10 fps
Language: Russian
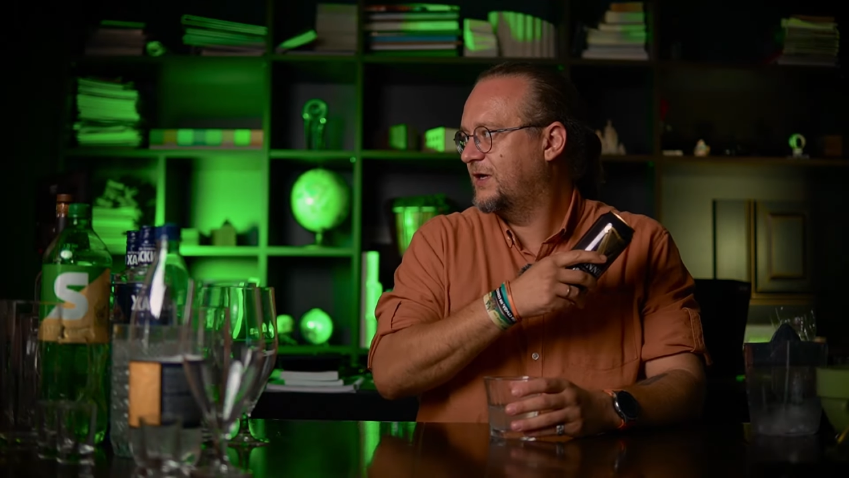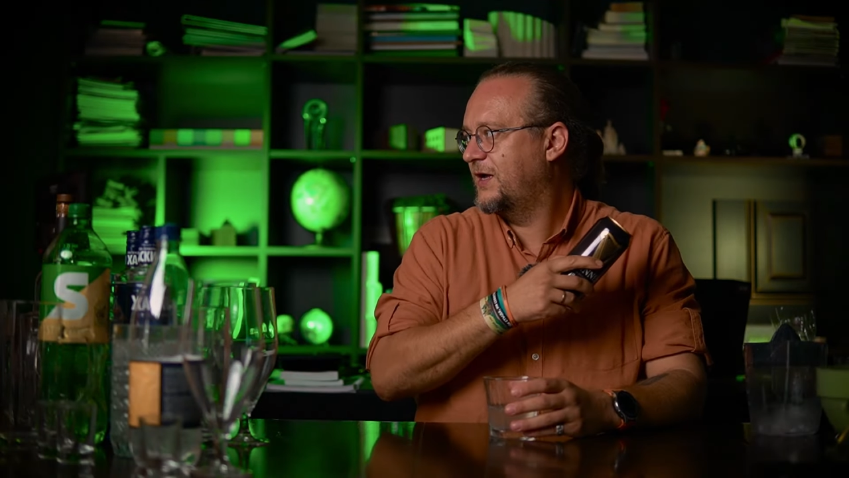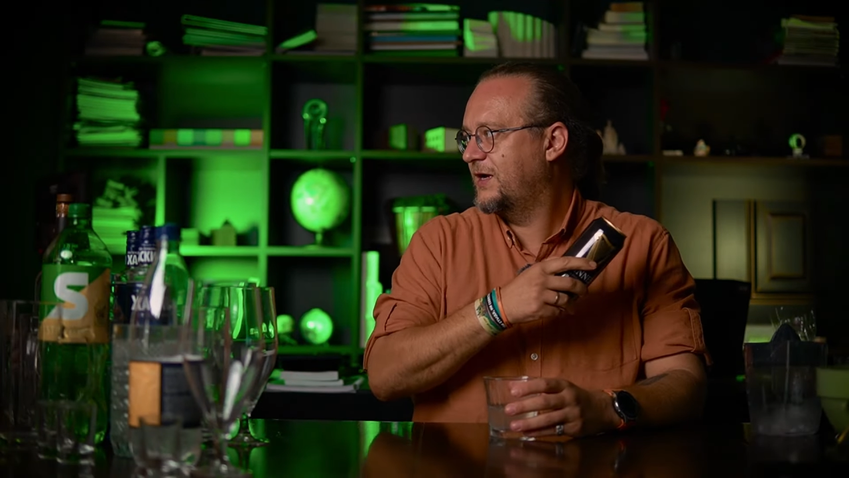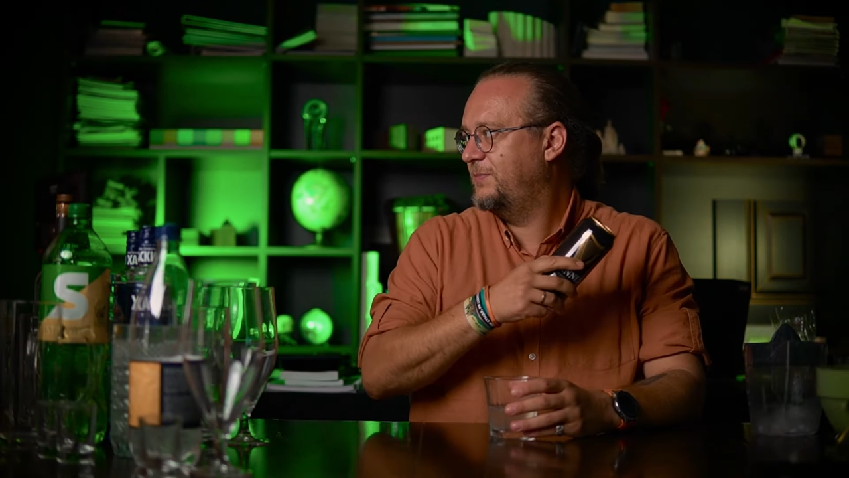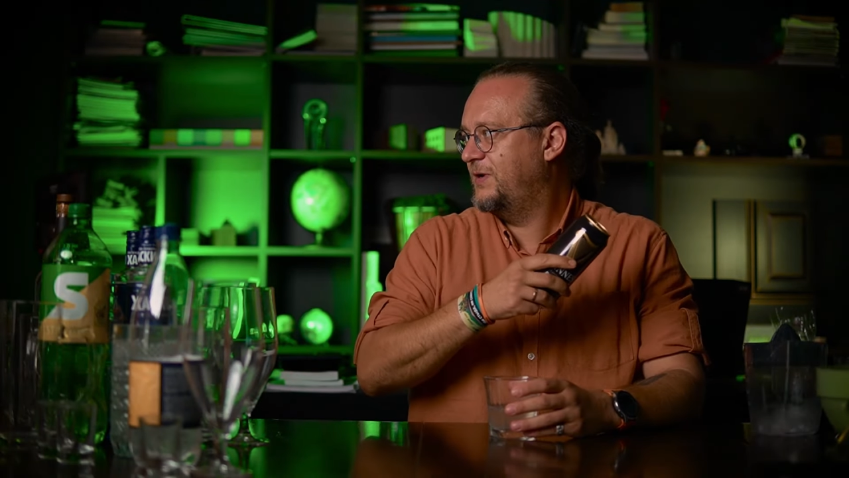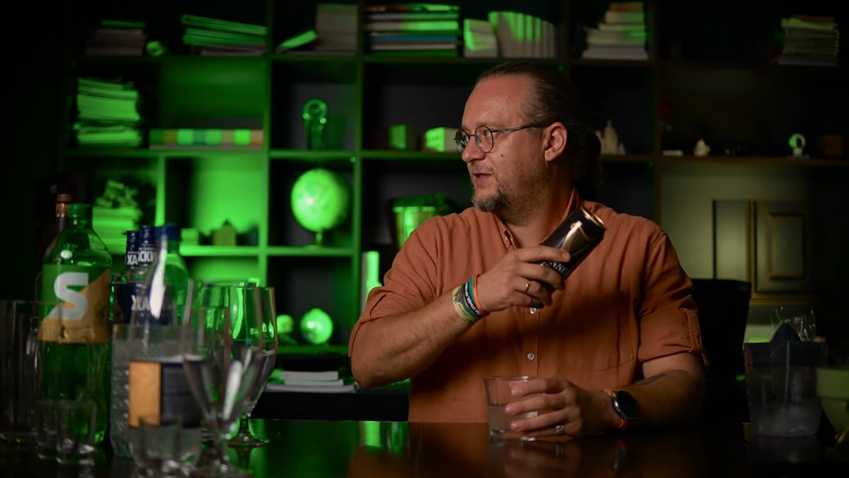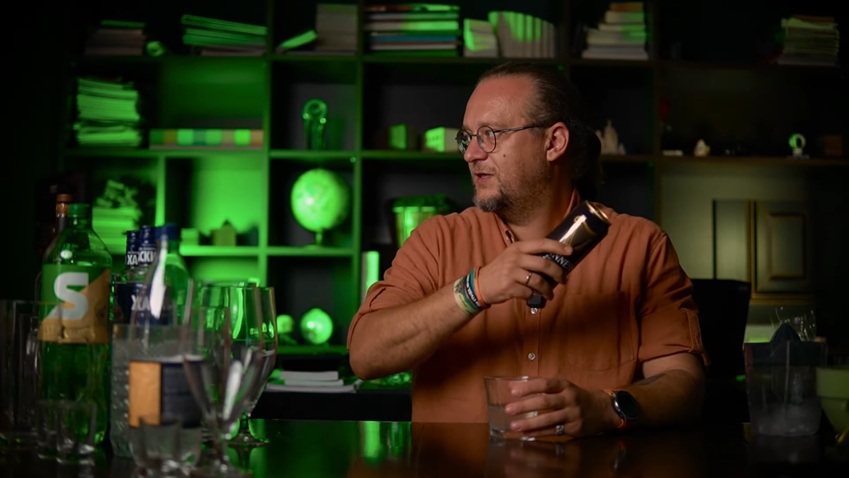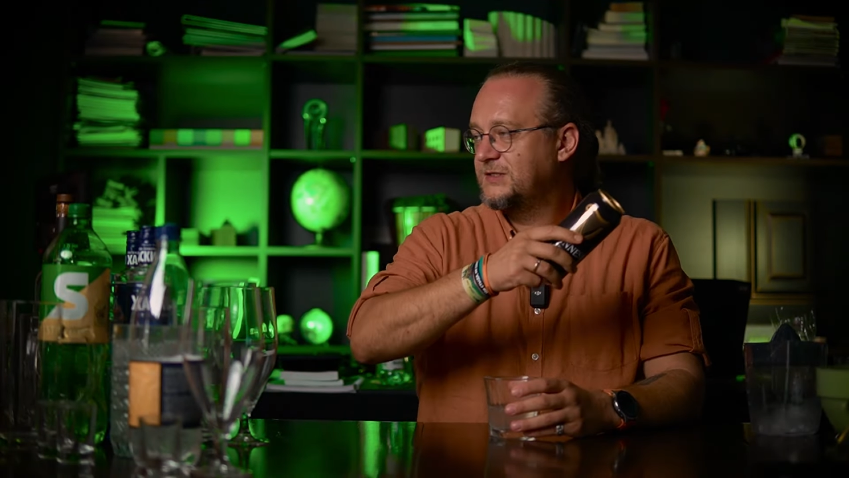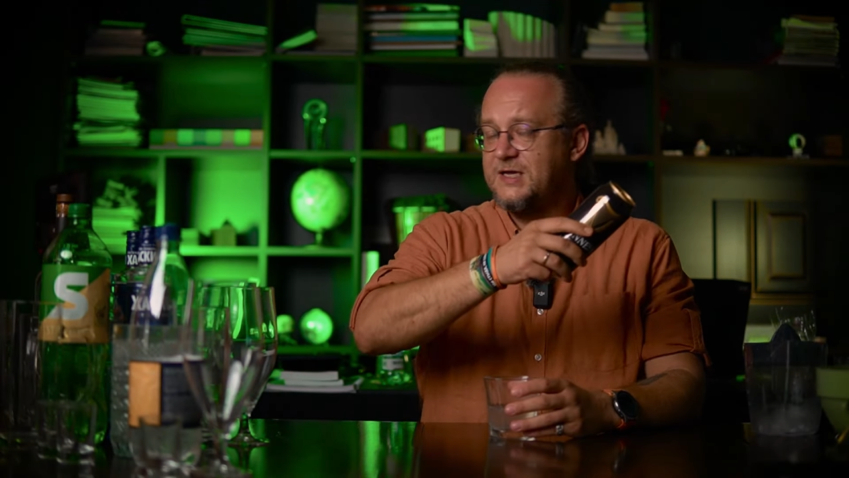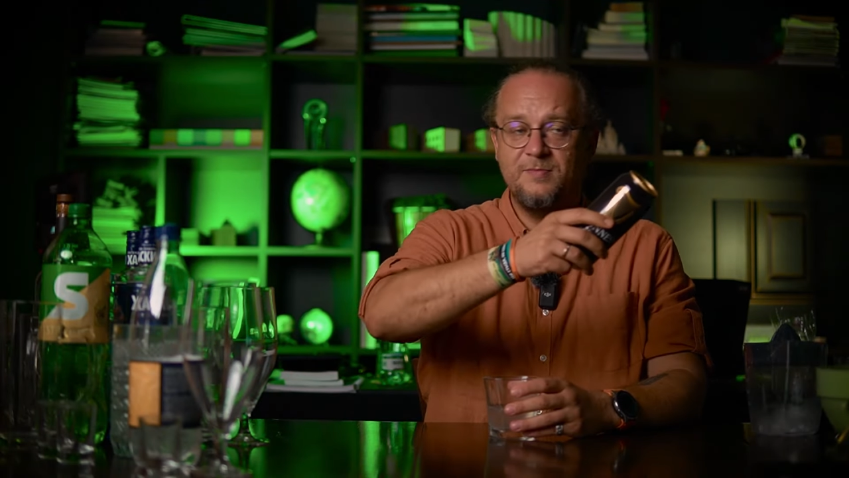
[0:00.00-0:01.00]
харе, блядь,
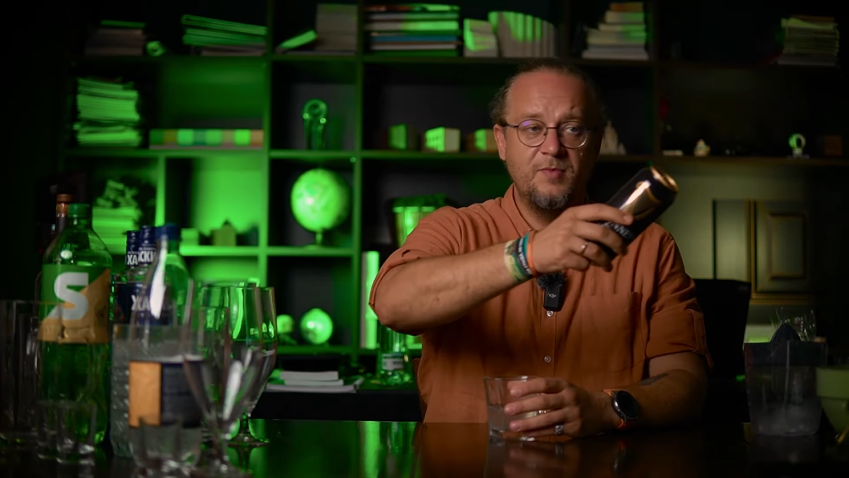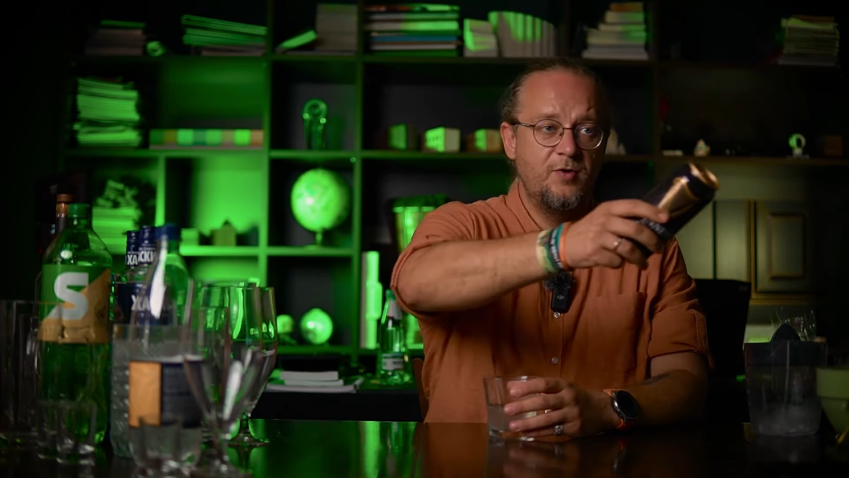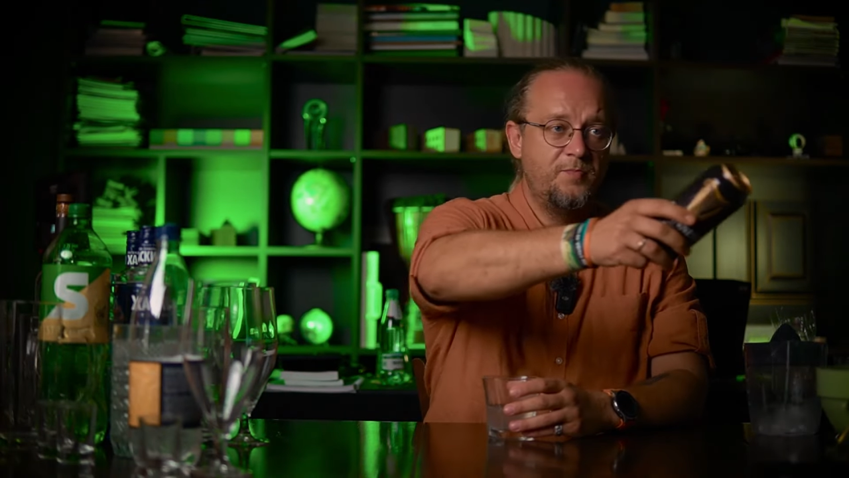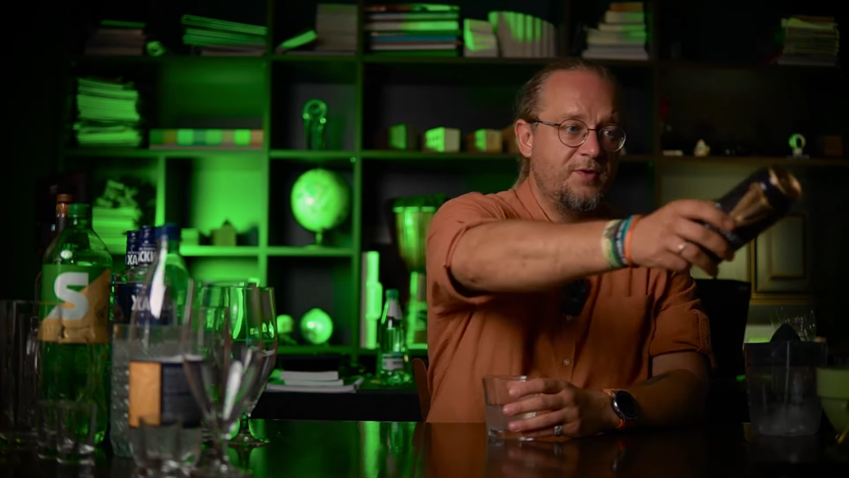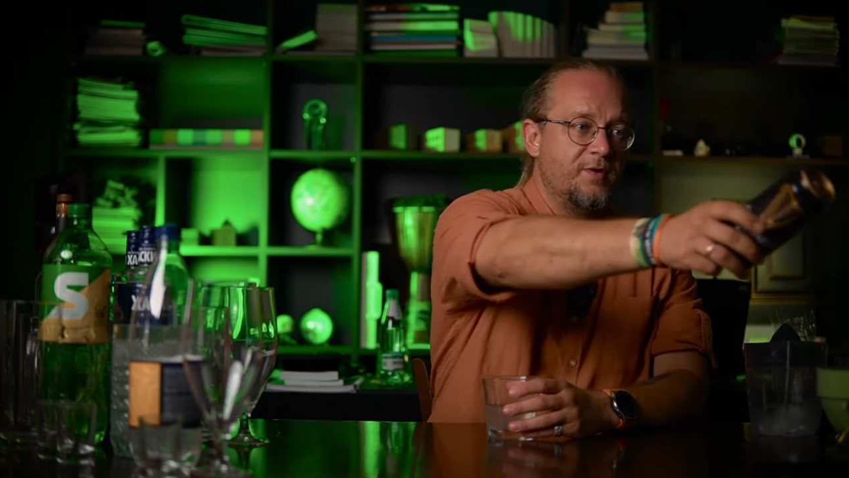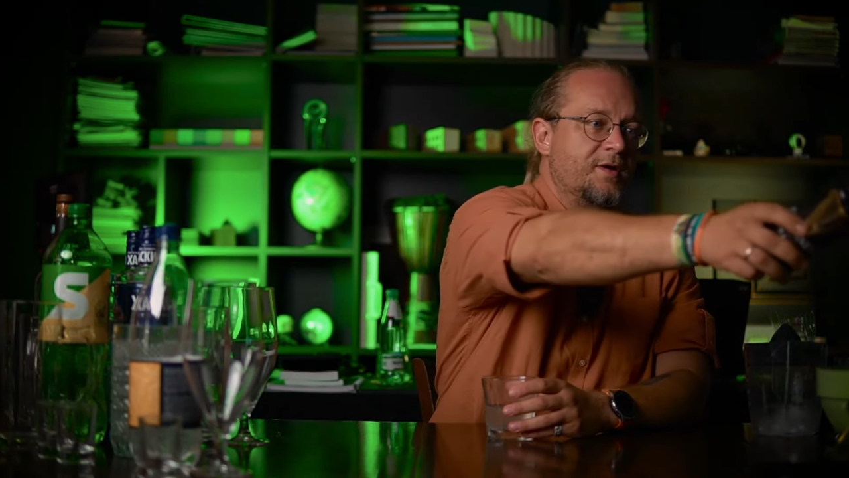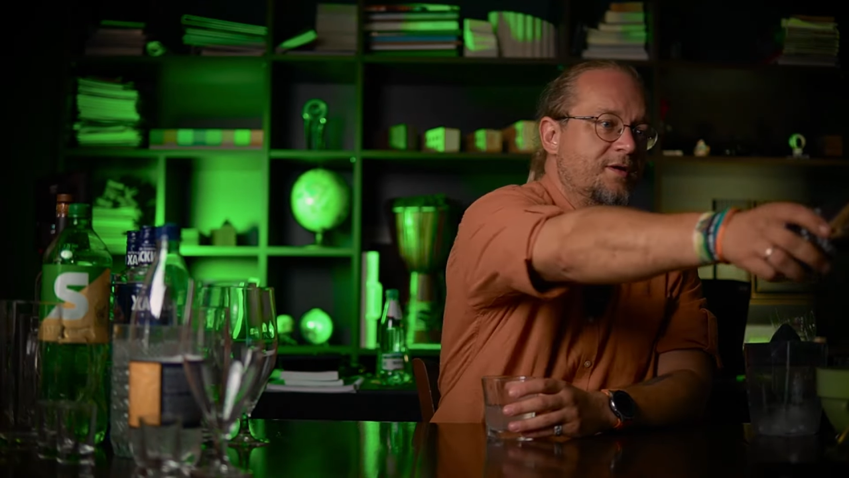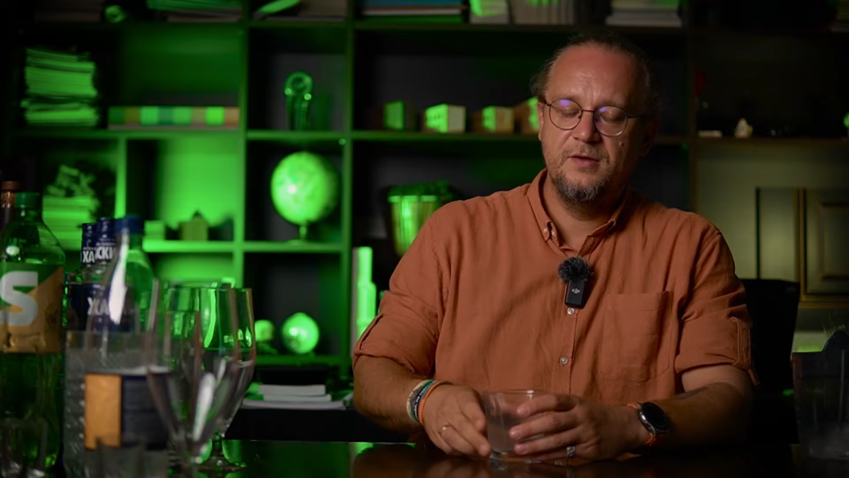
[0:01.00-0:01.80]
таскать мое пиво.